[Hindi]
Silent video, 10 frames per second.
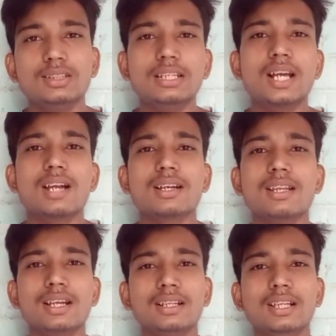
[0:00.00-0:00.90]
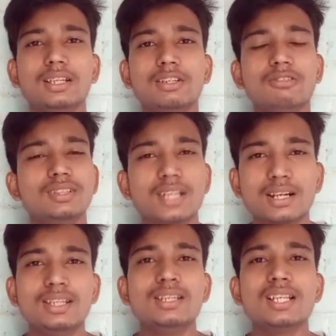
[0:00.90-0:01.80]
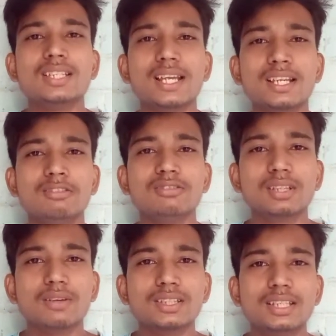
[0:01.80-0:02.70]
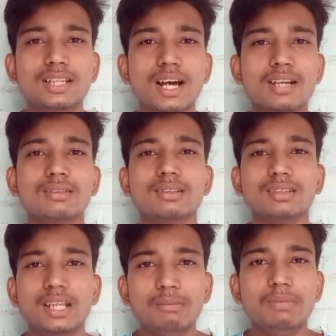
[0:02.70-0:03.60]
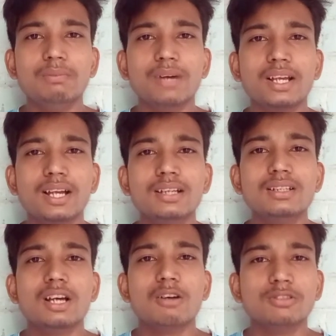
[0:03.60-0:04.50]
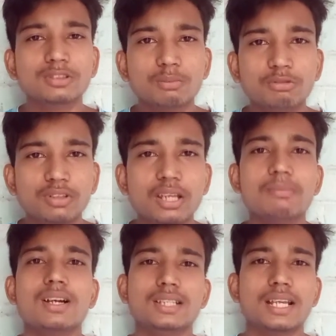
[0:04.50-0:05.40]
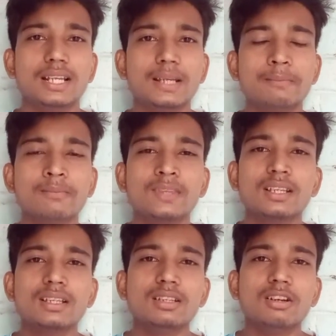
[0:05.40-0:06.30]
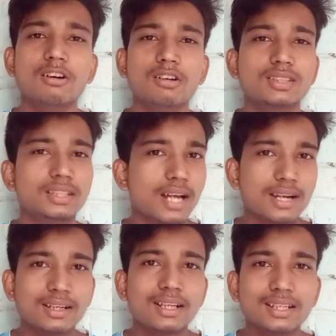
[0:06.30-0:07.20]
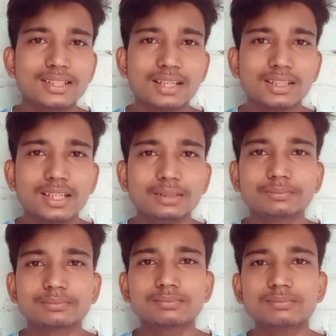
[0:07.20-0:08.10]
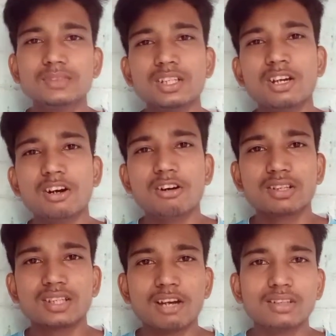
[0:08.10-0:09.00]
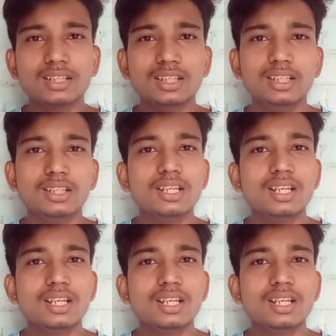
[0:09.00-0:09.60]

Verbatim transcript: शिकार करने के लिए क्योंकि सर्दी आ जाएगी तो उसके बाद शिकार नहीं मिल पाएगा और वो सब भूखे मर जाएंगे और शिकार करने के लिए जाते हैं और क्या होता कि